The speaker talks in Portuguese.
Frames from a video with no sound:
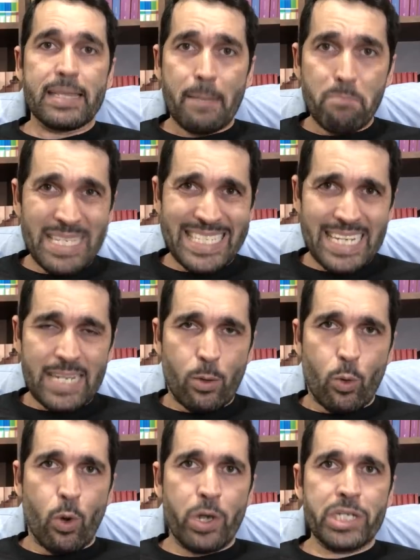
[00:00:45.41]
na
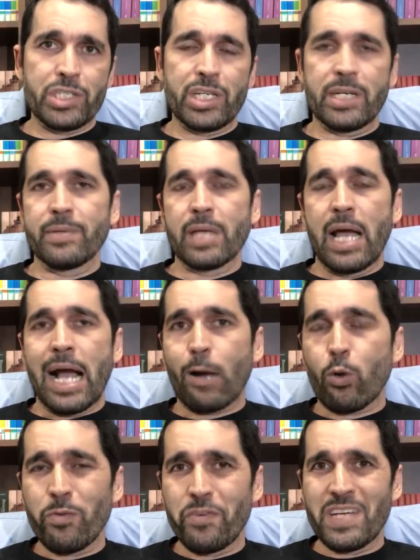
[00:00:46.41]
misericórdia, a
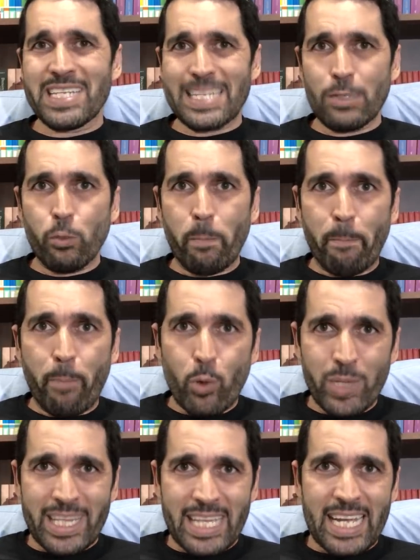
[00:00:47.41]
confiança no
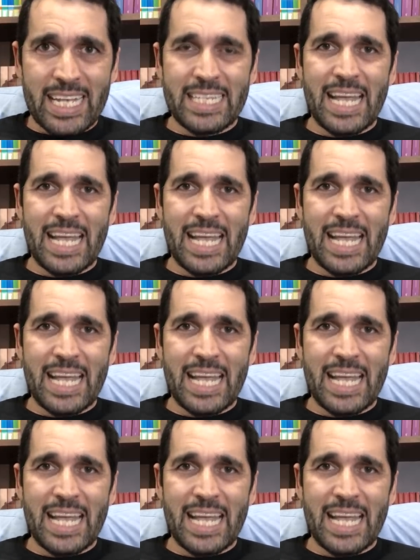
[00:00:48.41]
poder,